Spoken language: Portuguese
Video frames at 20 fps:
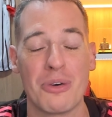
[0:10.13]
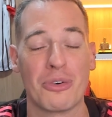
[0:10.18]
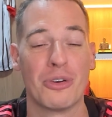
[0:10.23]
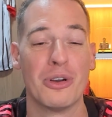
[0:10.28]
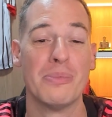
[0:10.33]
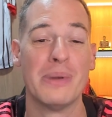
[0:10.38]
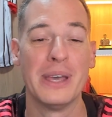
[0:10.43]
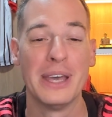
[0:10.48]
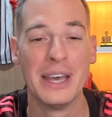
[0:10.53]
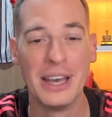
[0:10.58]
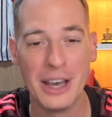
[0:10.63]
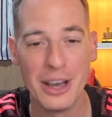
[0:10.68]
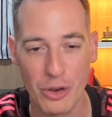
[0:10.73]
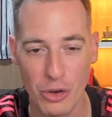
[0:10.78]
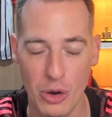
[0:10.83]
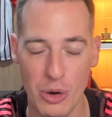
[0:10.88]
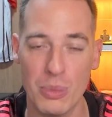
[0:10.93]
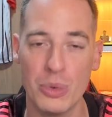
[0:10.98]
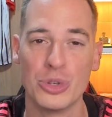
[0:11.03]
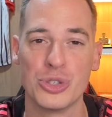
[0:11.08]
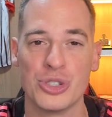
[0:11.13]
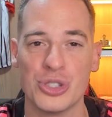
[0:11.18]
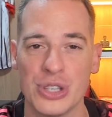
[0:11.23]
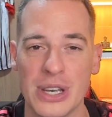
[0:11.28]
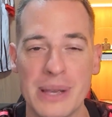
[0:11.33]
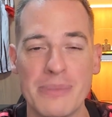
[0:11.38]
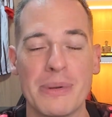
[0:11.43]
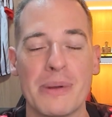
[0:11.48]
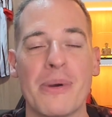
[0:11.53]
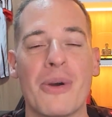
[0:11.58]
Clube, como
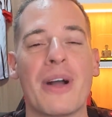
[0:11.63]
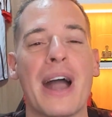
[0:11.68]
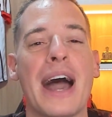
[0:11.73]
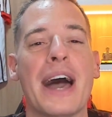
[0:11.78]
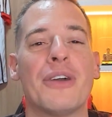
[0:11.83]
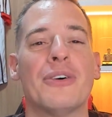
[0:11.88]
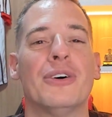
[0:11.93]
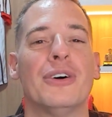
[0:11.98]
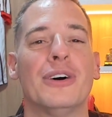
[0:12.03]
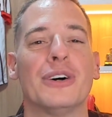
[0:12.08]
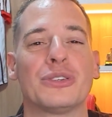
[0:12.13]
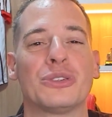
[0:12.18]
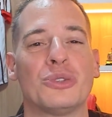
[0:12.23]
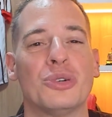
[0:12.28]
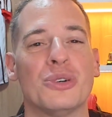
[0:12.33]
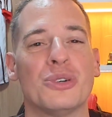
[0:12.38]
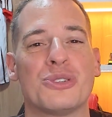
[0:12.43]
sempre, meu garoto.